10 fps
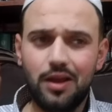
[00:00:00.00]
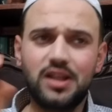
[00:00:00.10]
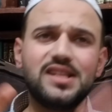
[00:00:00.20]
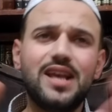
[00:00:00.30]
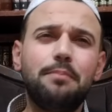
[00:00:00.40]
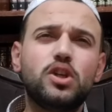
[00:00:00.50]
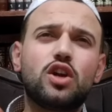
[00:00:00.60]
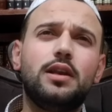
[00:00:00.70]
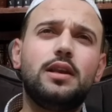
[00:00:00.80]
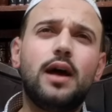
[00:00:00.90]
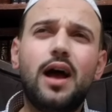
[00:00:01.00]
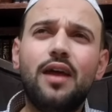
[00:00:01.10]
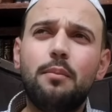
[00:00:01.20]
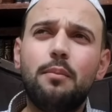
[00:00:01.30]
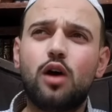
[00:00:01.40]
التزام بشرع الله
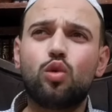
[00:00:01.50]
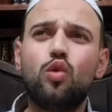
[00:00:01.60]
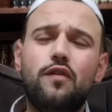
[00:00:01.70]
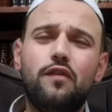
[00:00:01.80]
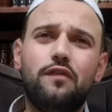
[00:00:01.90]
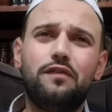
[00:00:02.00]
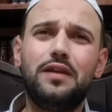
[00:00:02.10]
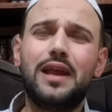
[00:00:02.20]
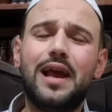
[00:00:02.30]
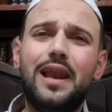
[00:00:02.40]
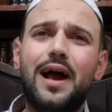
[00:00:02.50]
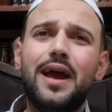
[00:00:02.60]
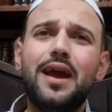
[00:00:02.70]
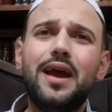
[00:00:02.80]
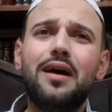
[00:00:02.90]
هذا معروف في
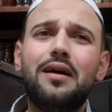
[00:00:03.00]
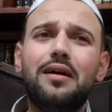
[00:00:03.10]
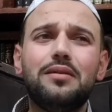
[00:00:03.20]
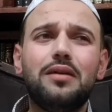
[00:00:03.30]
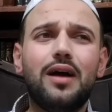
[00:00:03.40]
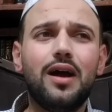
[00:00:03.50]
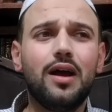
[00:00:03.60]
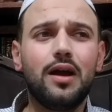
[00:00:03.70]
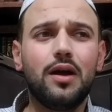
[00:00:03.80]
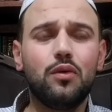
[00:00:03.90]
الحياة آه،